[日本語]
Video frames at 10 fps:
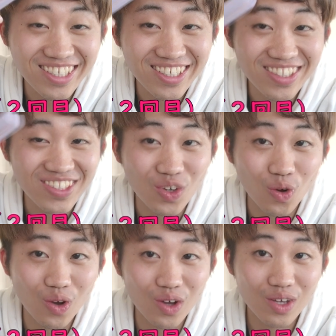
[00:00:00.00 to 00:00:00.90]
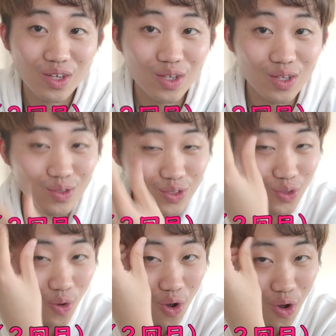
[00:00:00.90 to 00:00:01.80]
くるっと
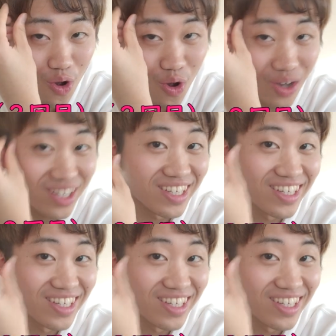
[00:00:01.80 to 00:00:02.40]
ひょー